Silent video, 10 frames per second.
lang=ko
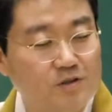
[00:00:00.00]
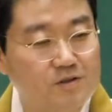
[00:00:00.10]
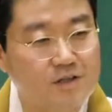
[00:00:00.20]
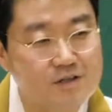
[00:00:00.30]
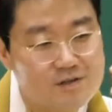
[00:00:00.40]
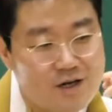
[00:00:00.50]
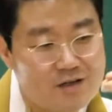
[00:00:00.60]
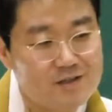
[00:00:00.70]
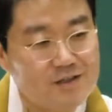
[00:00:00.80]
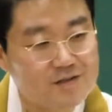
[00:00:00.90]
있는데 딱
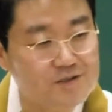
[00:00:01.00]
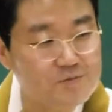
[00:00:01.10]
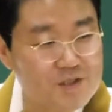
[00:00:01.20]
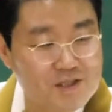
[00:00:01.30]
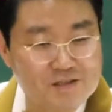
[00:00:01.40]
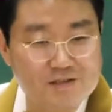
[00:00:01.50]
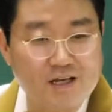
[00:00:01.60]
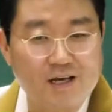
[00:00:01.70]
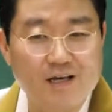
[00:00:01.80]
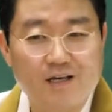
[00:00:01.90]
꺼내서 쓰면 되는데